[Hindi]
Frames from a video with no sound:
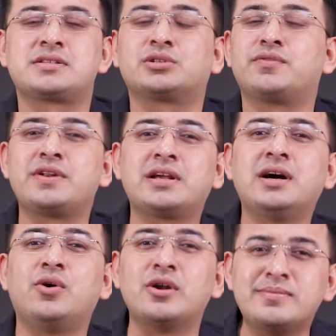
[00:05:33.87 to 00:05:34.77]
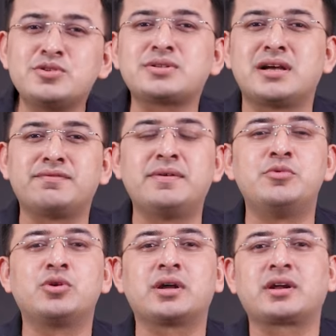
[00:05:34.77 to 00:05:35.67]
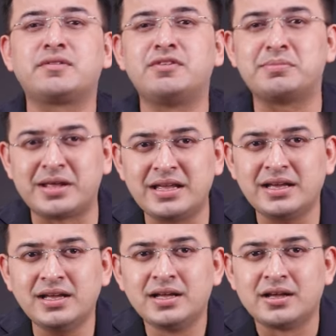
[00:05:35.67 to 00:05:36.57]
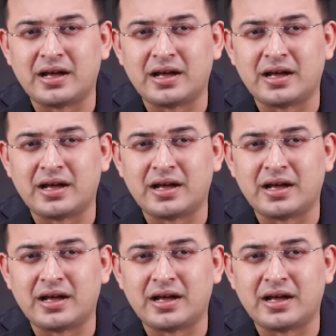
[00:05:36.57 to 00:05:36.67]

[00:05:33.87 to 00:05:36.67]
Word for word: साउथ अफ्रीका ऑलमोस्ट कंफर्म होकर कंफर्म नहीं है